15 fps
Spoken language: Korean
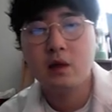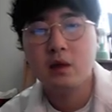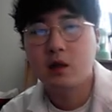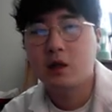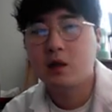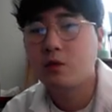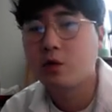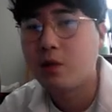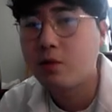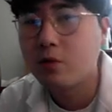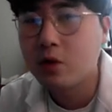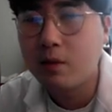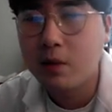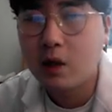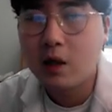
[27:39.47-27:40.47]
이십육 번
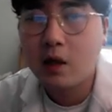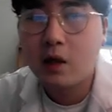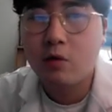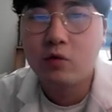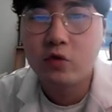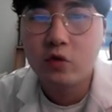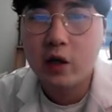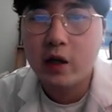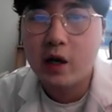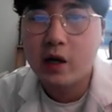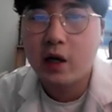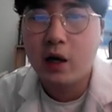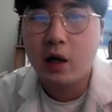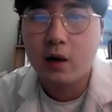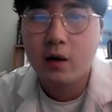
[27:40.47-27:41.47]
문제입니다. 곤충의
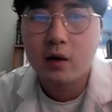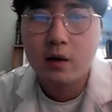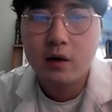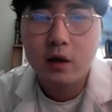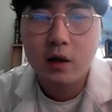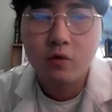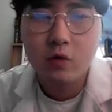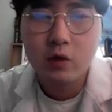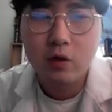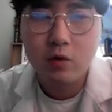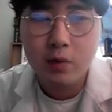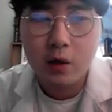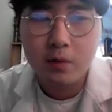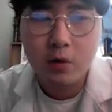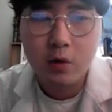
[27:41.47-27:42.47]
날개. 이 문제도
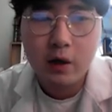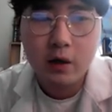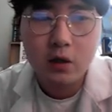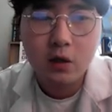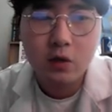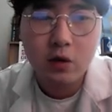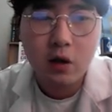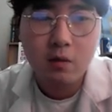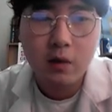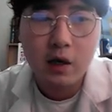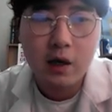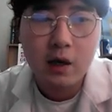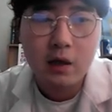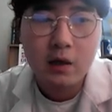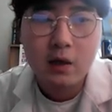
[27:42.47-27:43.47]
별표를 하나
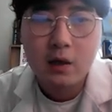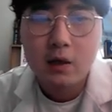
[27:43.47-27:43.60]
쳐두겠습니다.